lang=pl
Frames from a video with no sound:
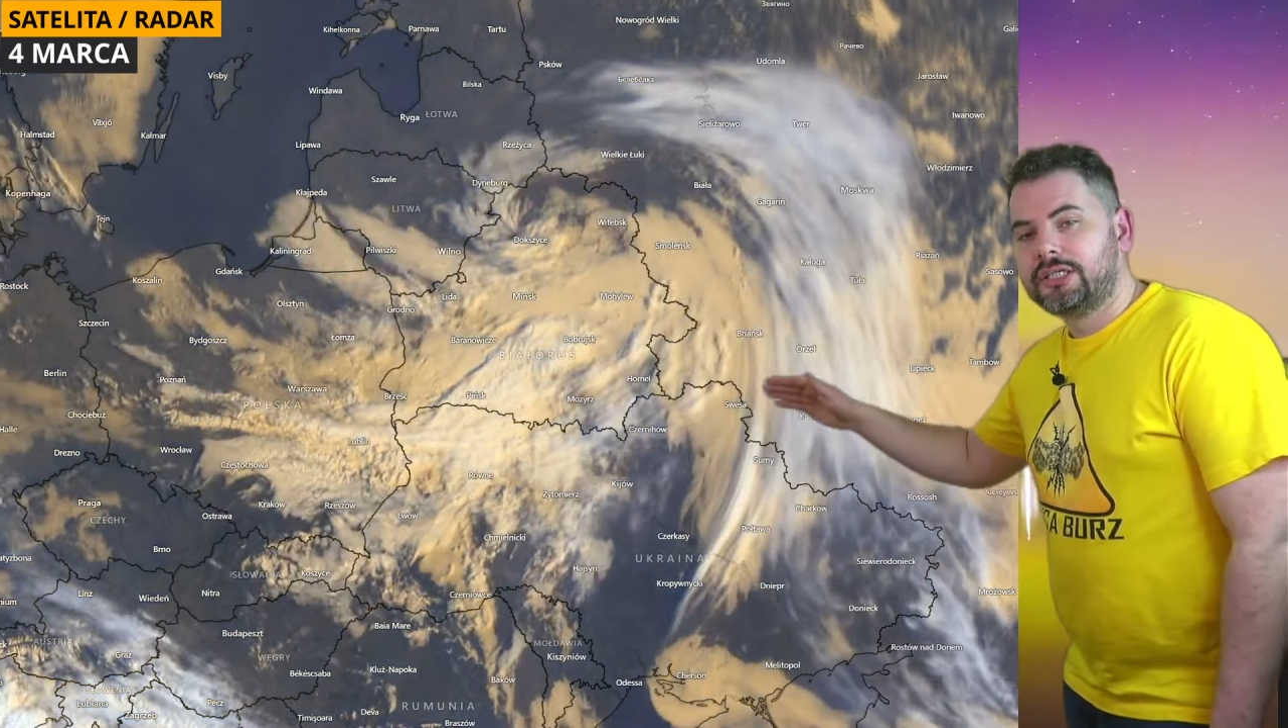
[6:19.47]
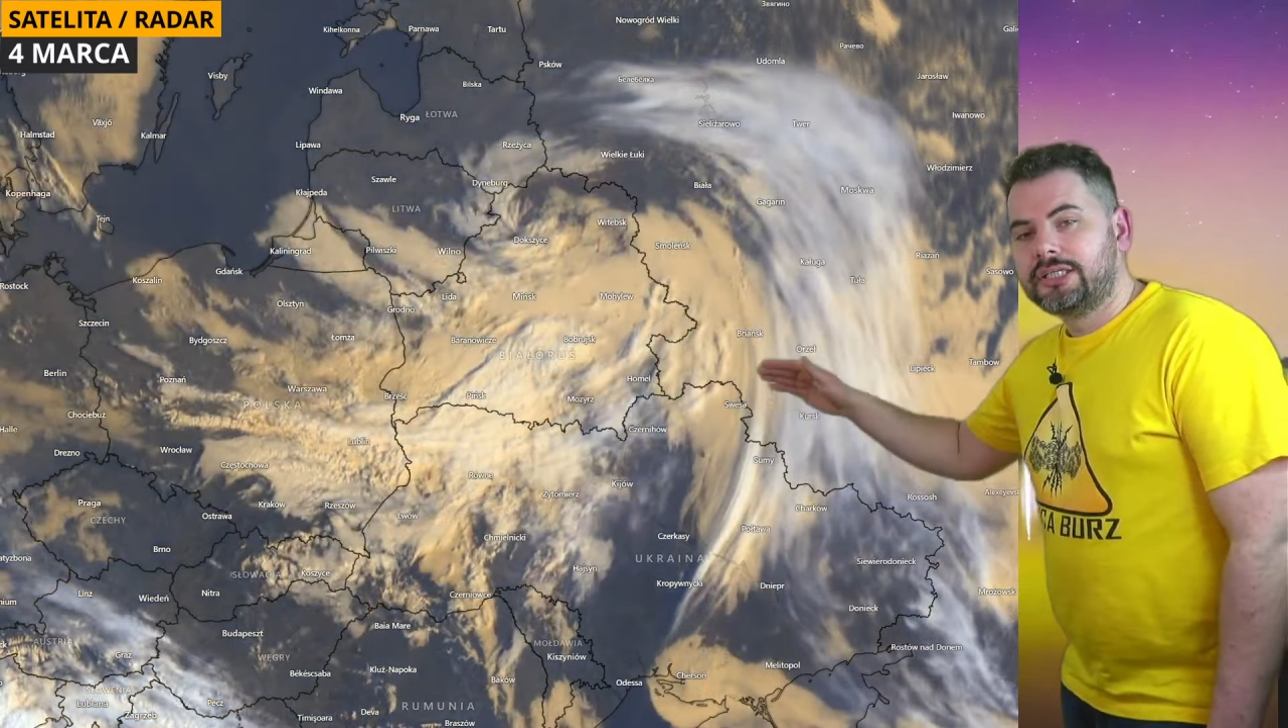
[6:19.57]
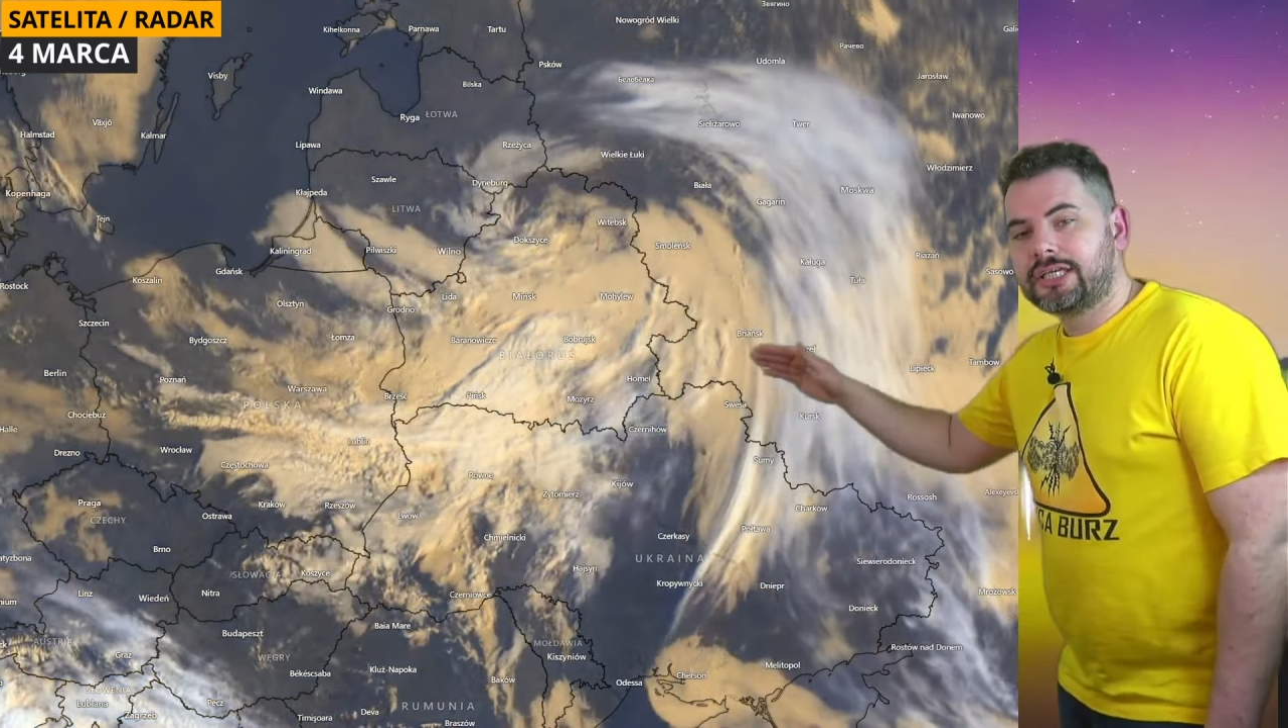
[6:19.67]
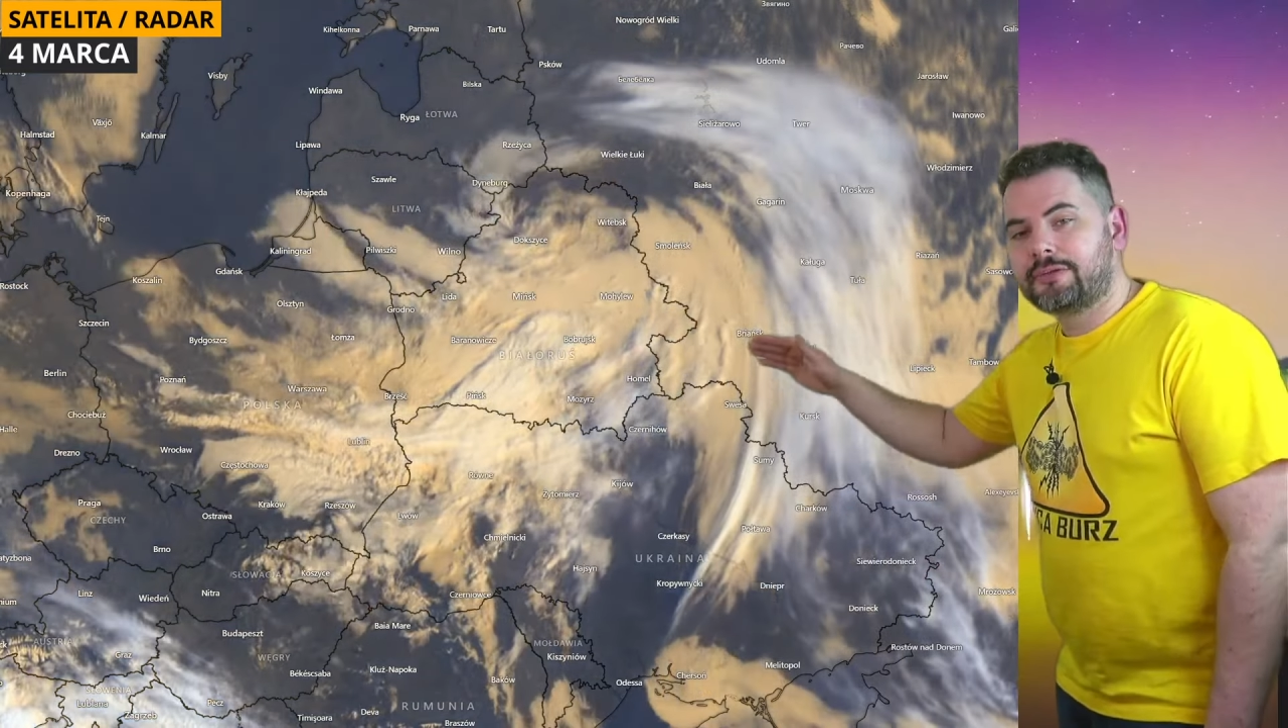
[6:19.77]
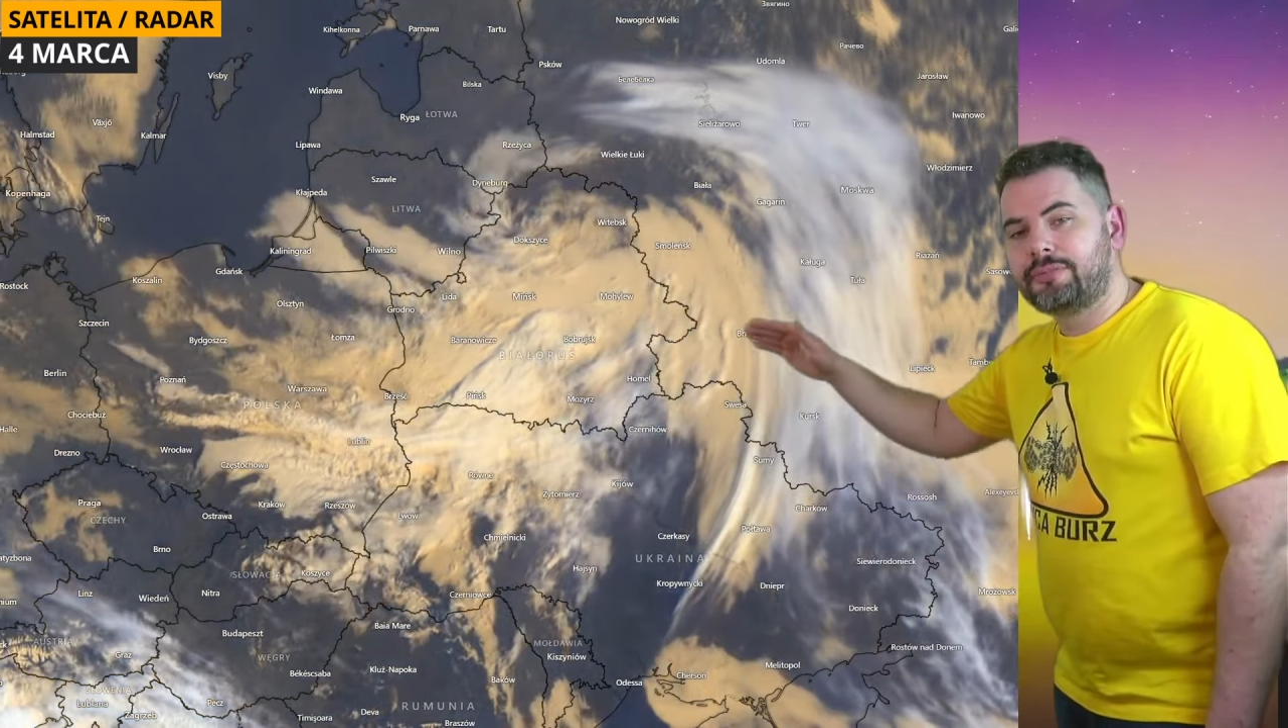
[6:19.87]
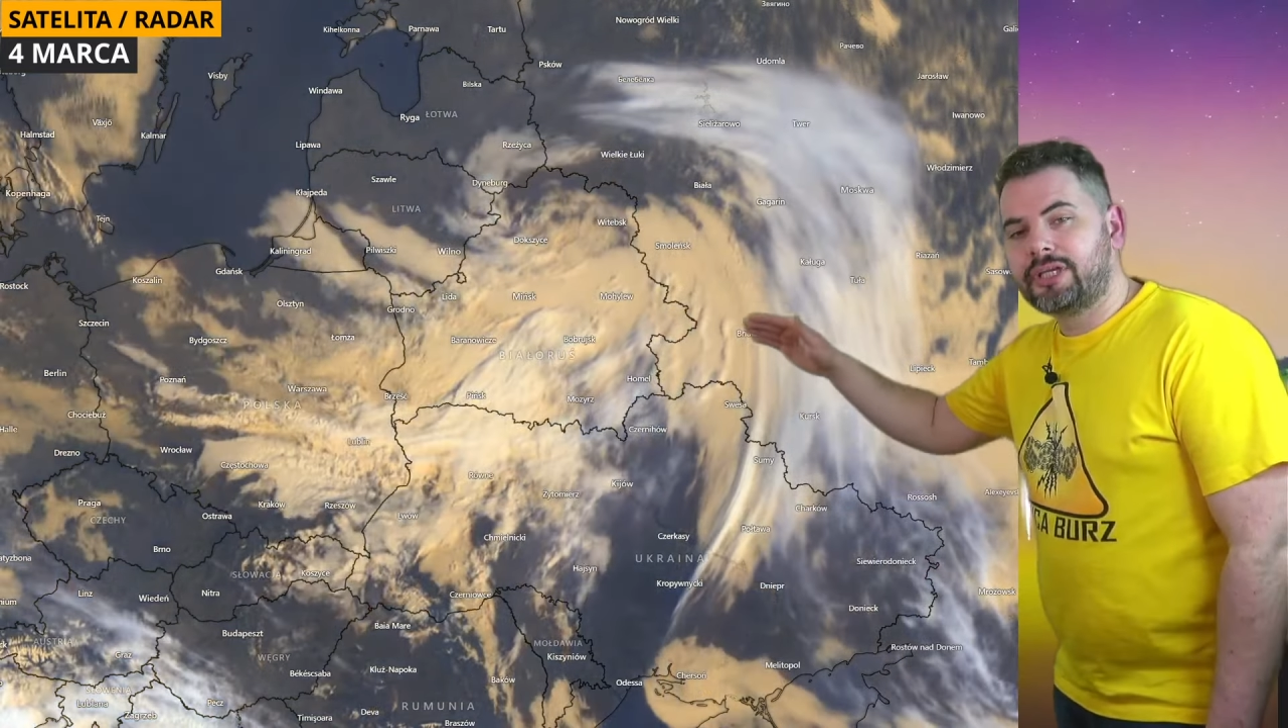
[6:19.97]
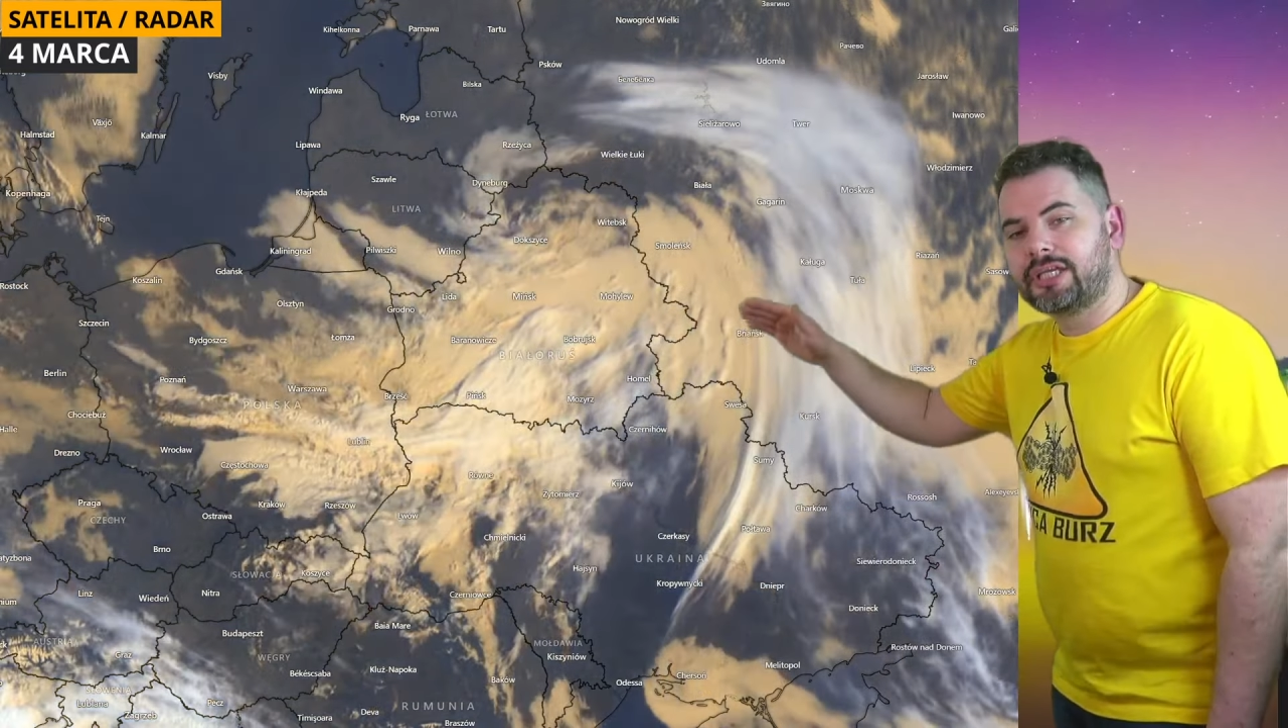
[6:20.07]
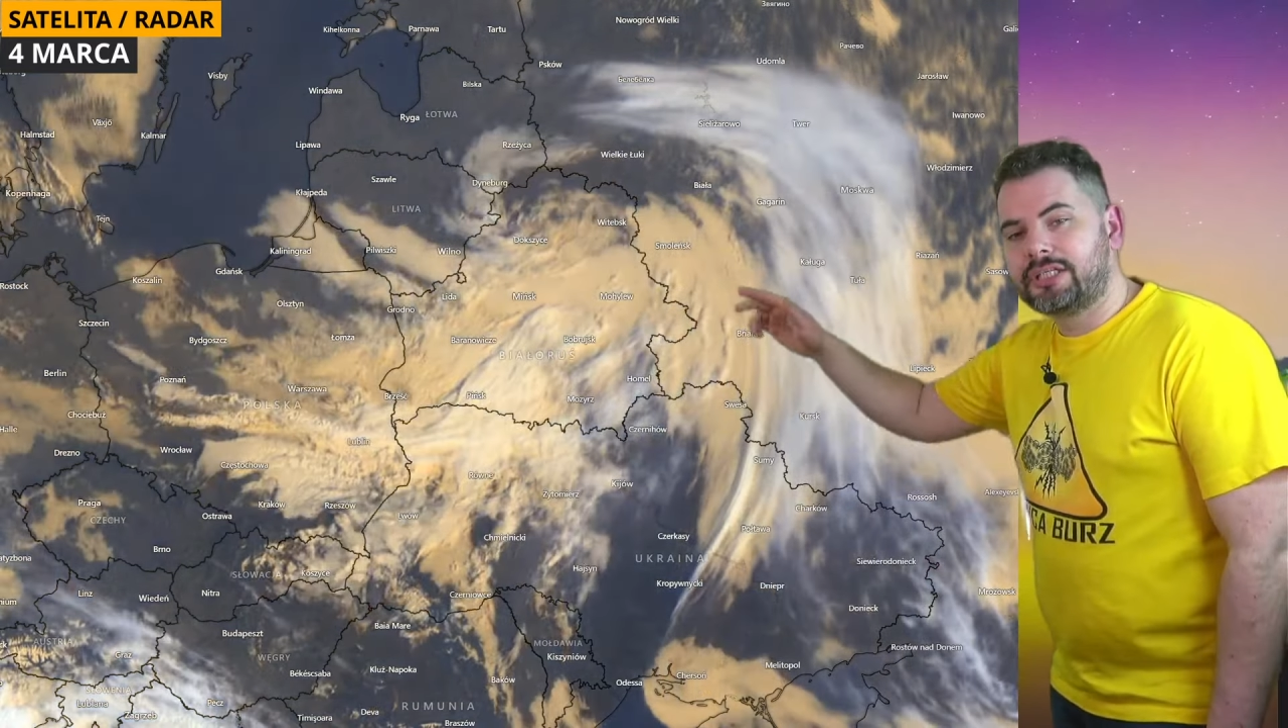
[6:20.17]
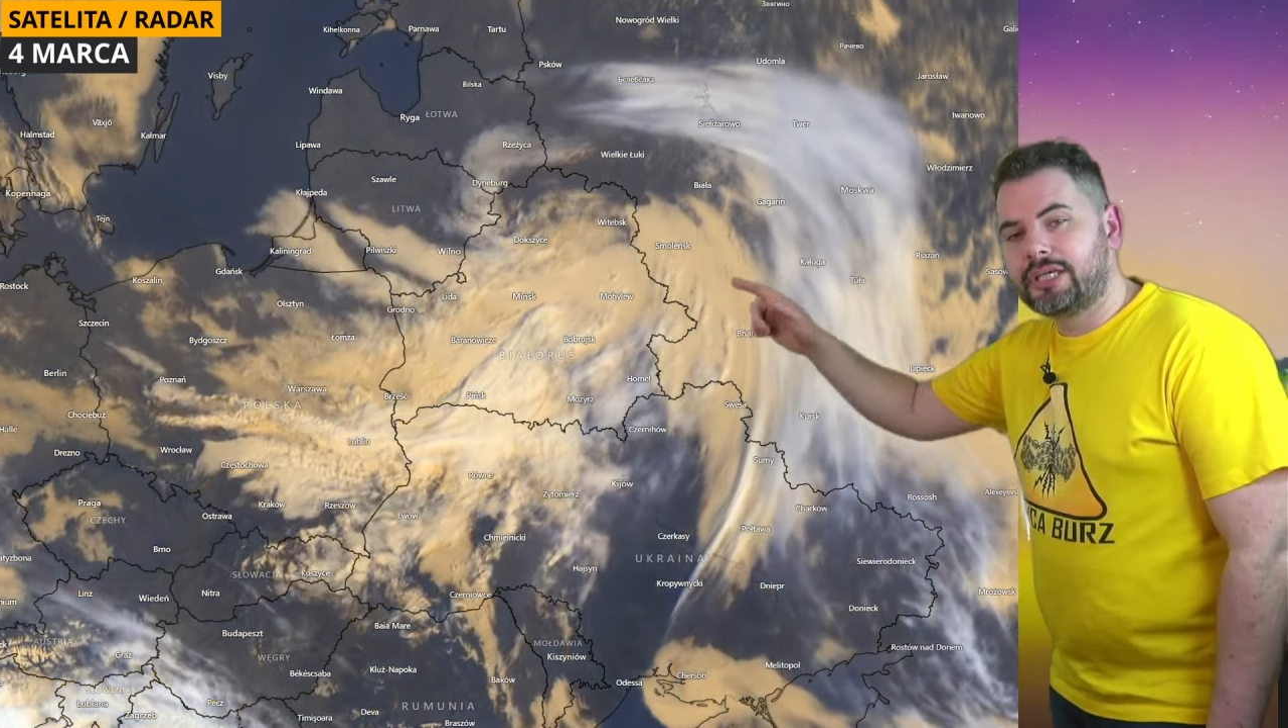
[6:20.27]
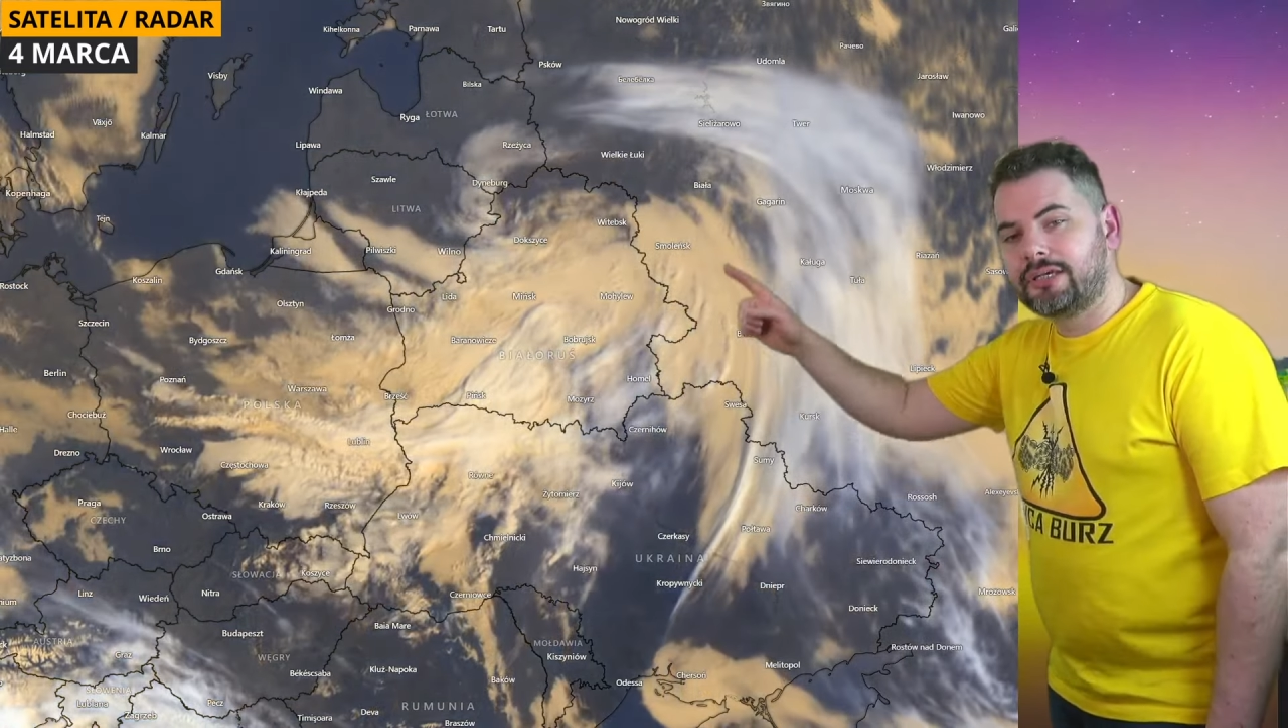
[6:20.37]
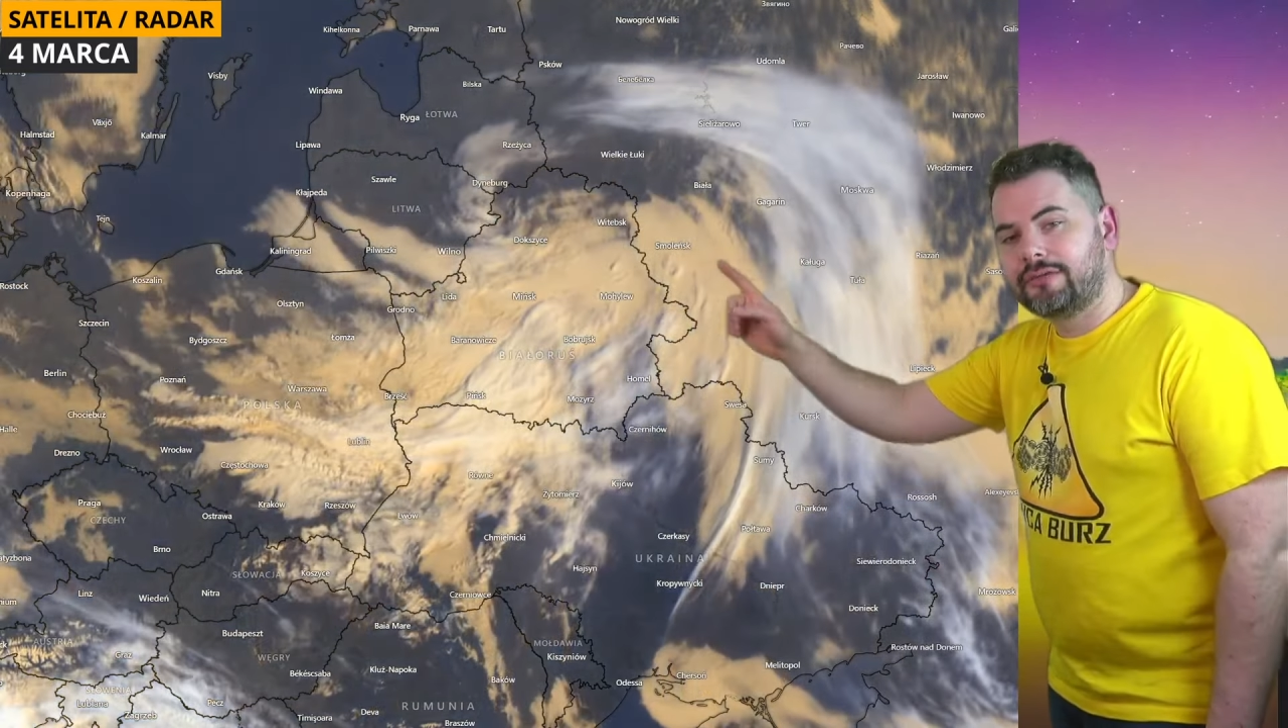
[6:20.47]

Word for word: jak pięknie